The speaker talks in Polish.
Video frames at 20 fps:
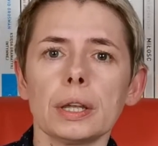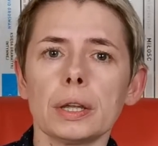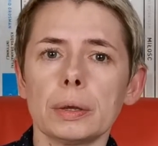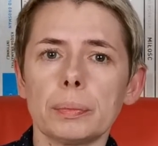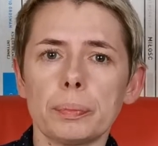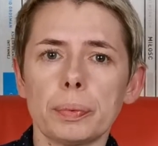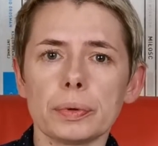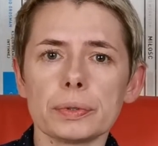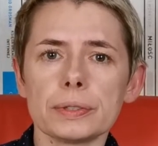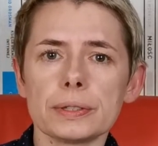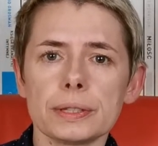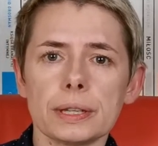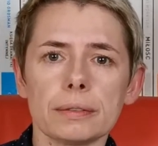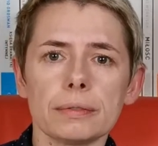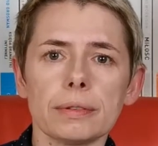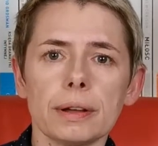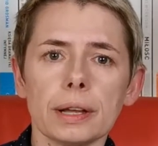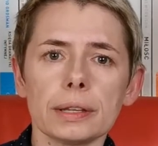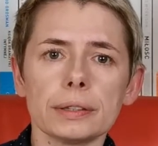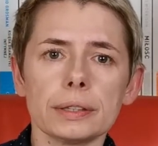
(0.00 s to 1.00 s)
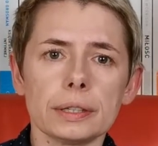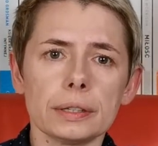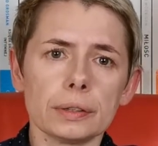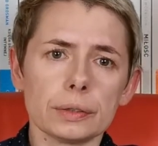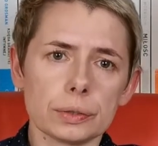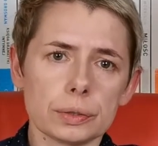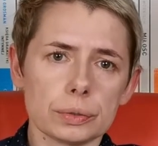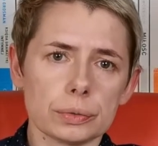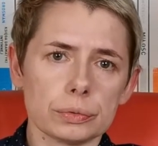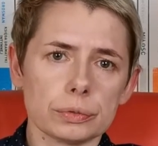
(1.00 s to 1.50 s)
e, poznawanie
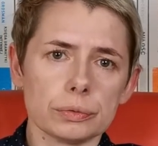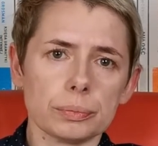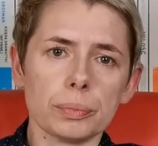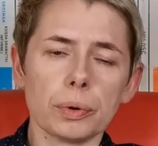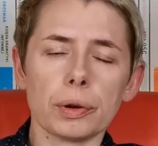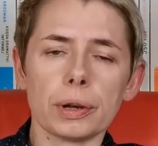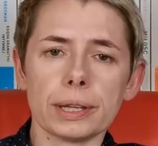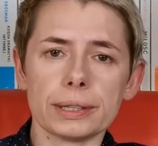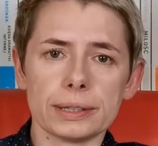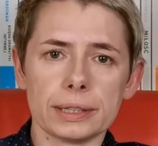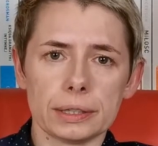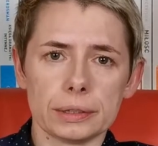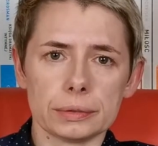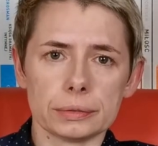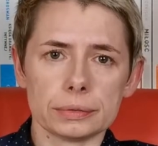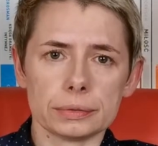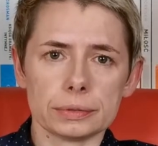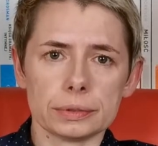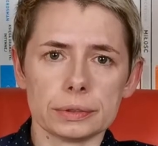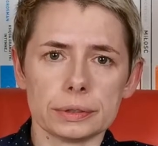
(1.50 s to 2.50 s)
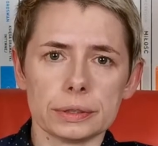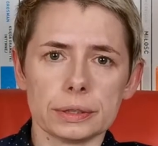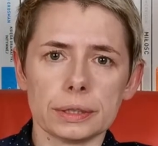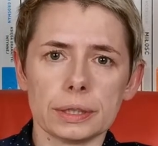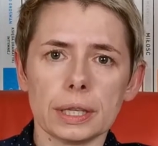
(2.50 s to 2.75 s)
losów bohaterów.